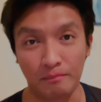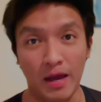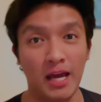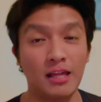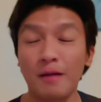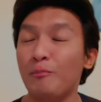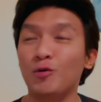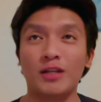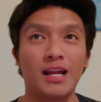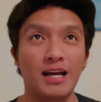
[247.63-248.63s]
Mahirap po
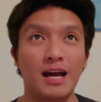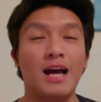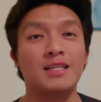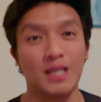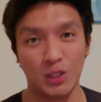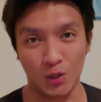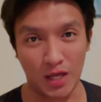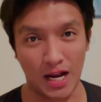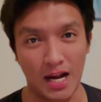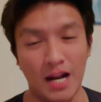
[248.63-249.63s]
talaga ang
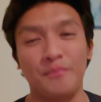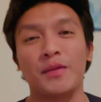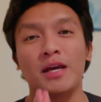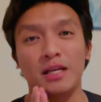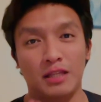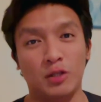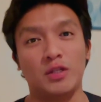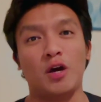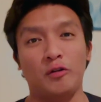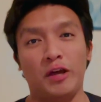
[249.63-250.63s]
seasonal dito
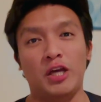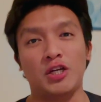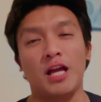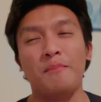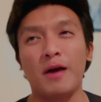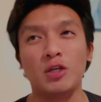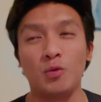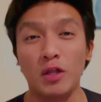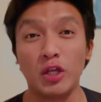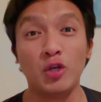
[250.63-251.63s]
sa Croatia.
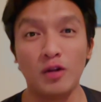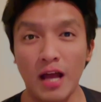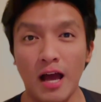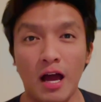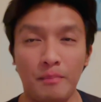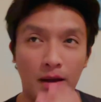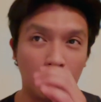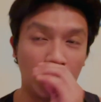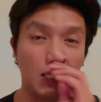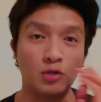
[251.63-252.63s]
Napakaswerte nyo lang kapag
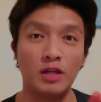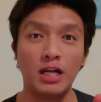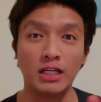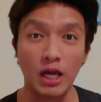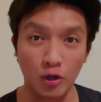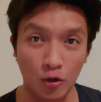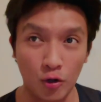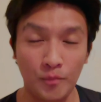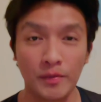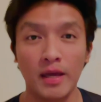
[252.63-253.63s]
seasonal kayo